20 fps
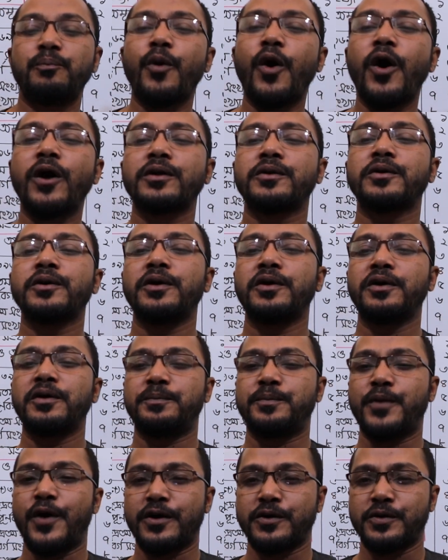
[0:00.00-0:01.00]
বর্গ
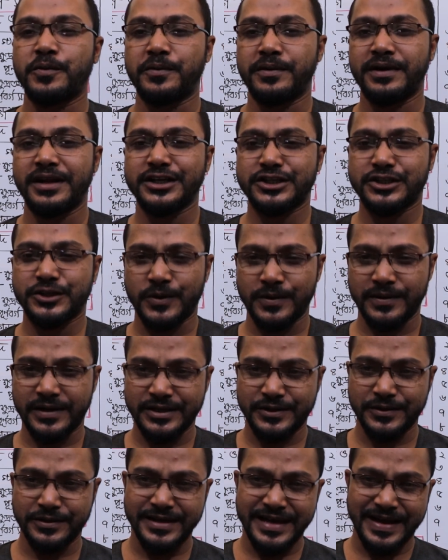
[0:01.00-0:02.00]
বর্গমূলের
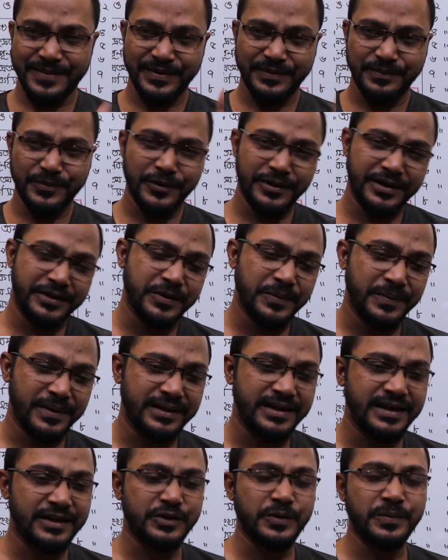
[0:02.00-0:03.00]
সংজ্ঞা যদি আমি বলি
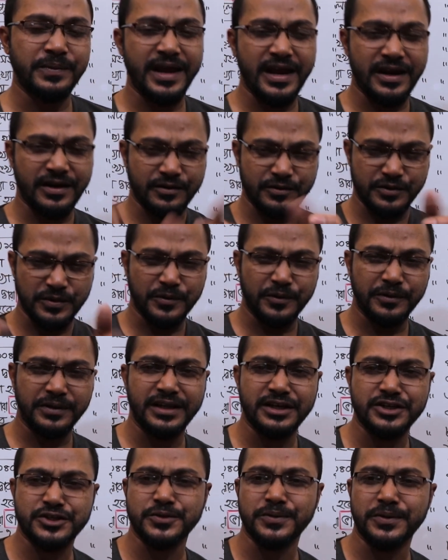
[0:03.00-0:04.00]
তোমাদের তোমরা একটু মন
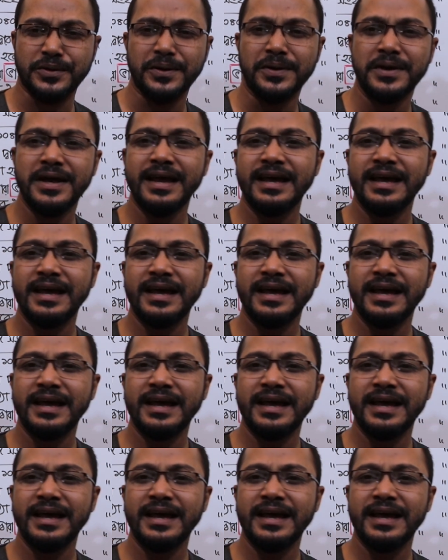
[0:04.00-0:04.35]
দিয়ে শোনো